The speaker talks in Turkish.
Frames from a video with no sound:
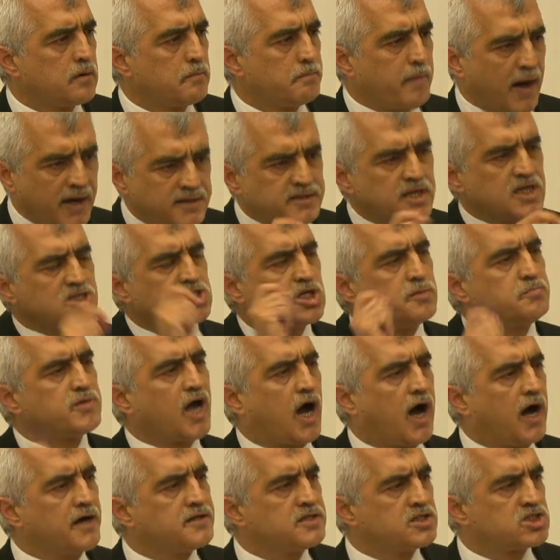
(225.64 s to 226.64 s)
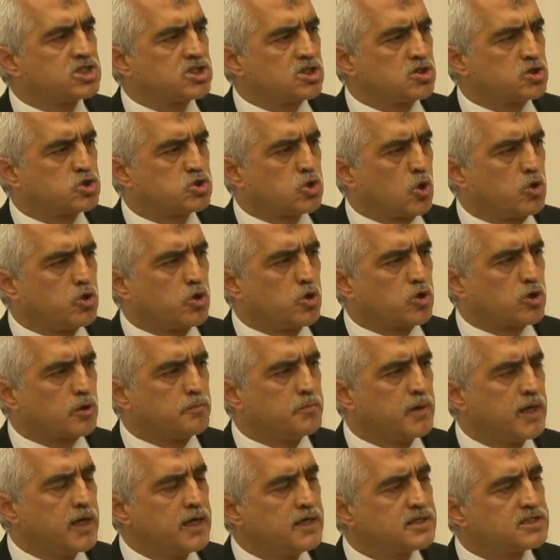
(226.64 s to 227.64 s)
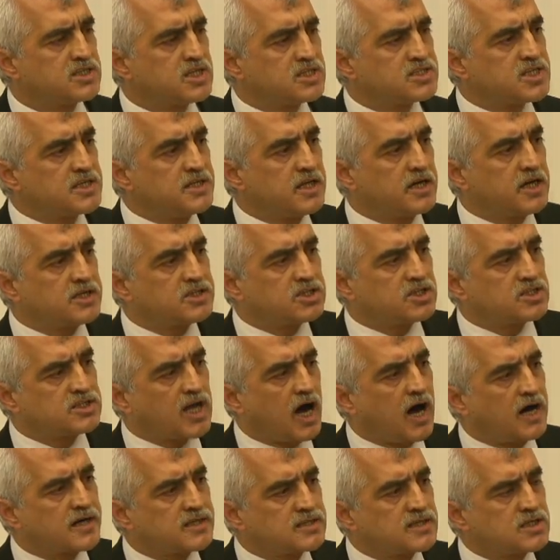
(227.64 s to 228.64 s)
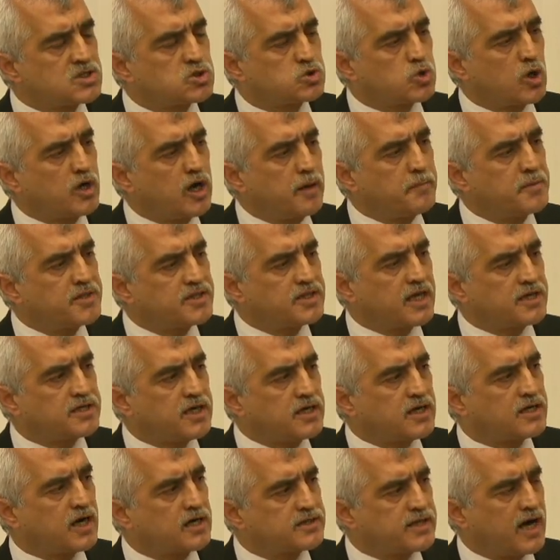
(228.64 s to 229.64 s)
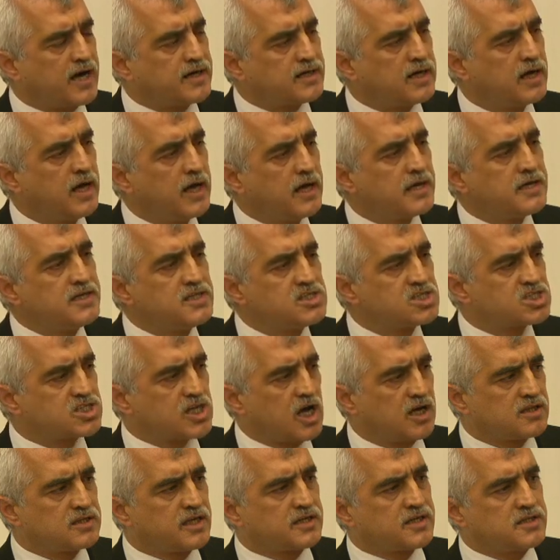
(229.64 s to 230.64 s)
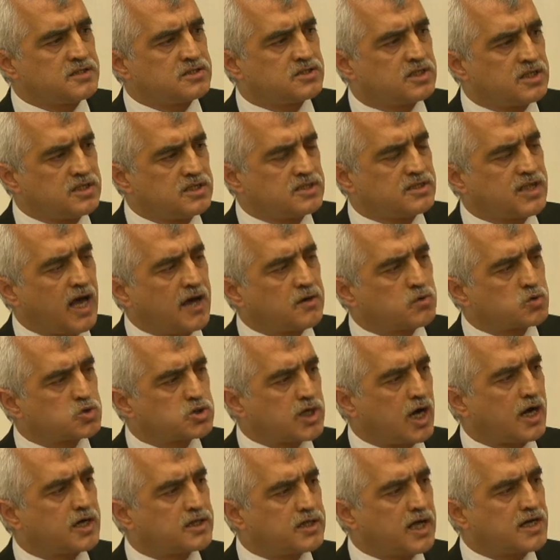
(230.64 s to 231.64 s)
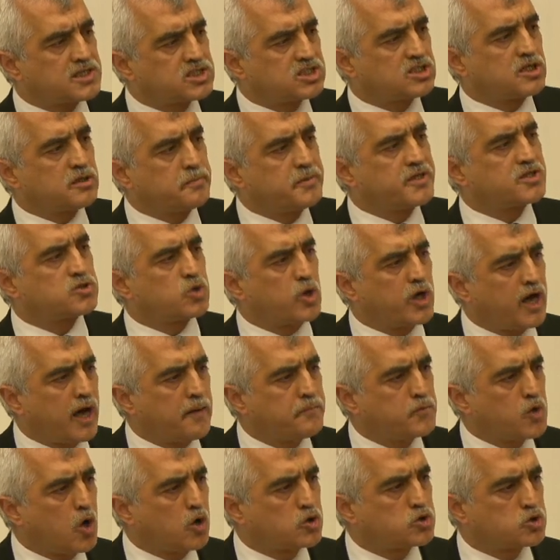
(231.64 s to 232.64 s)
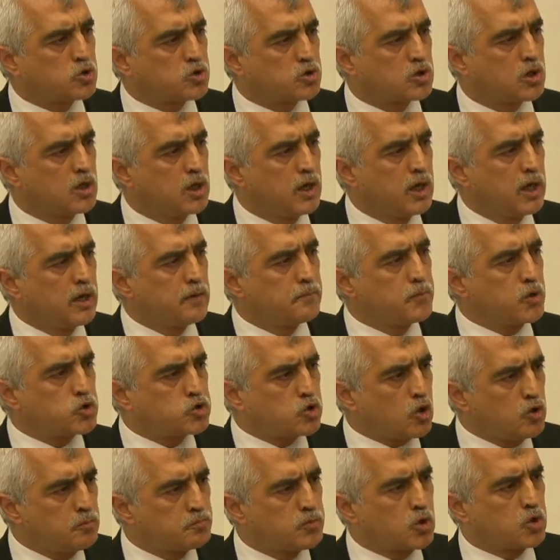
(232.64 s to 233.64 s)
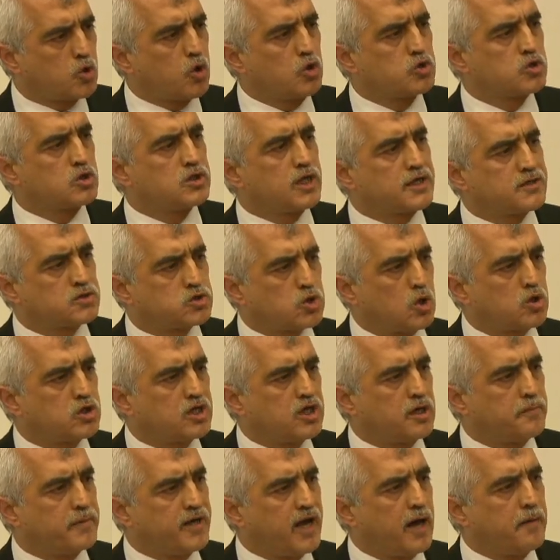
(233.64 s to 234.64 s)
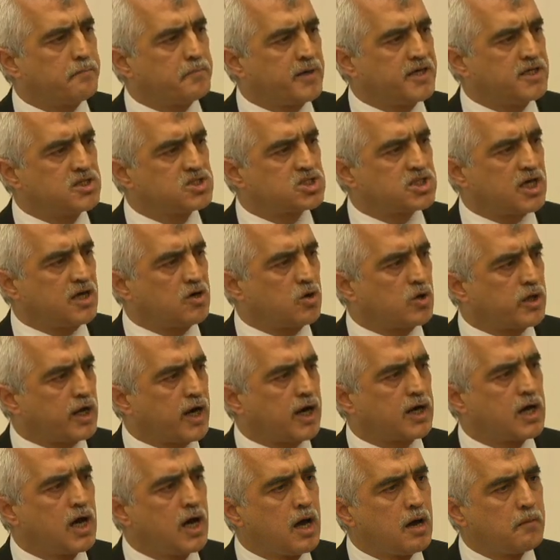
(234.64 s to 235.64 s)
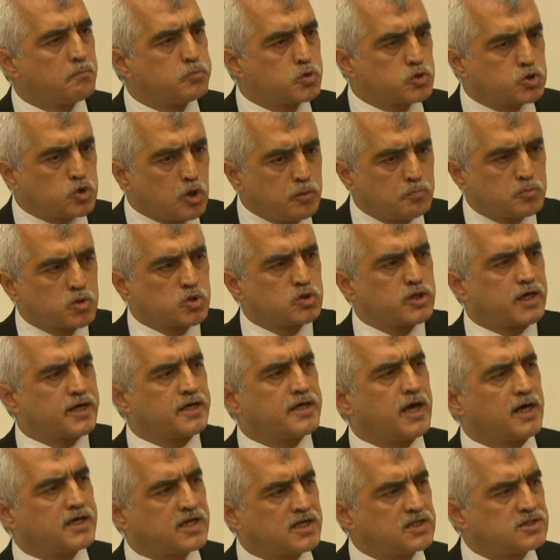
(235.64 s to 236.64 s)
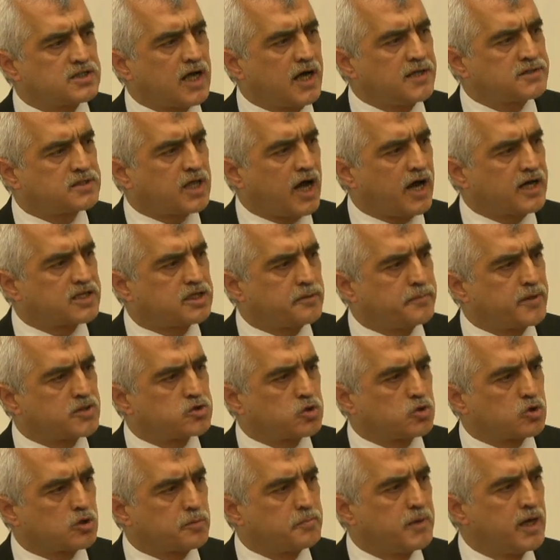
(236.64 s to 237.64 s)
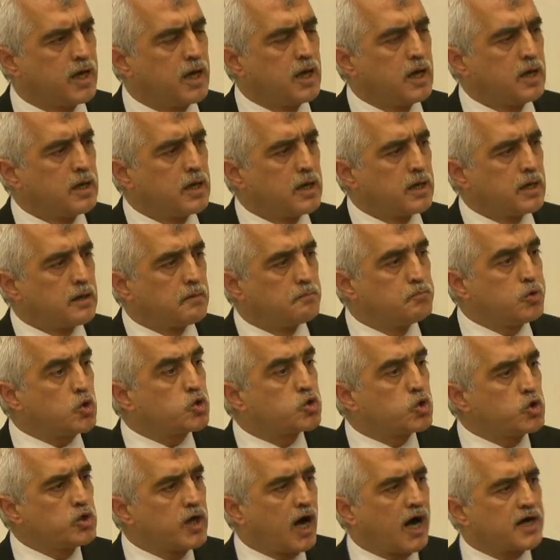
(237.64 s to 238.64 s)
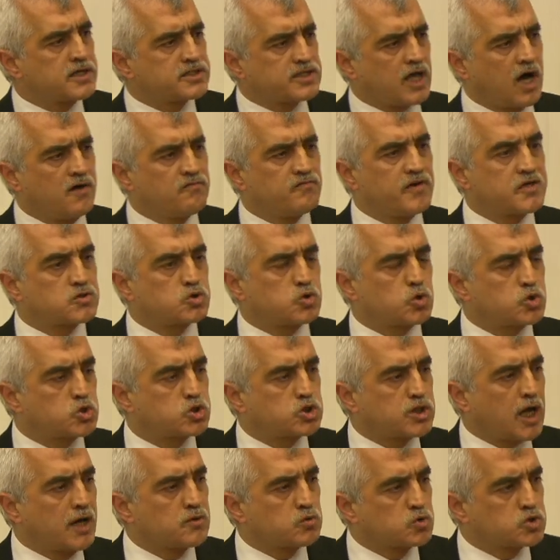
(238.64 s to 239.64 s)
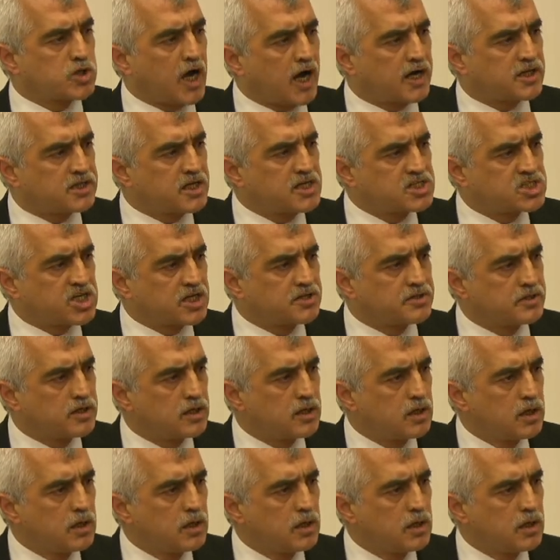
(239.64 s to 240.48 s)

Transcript: Ben de şimdi aynısını söylüyorum. Sizin iktidarınız dönemindeki kadar insanların dinden uzaklaştığı bir dönem yoktur. Bütün bu konuları çok iyi bilen bir insan olarak bütün bunları yakından takip ediyorum. Bu günahtan ve suçtan uzaklaşın.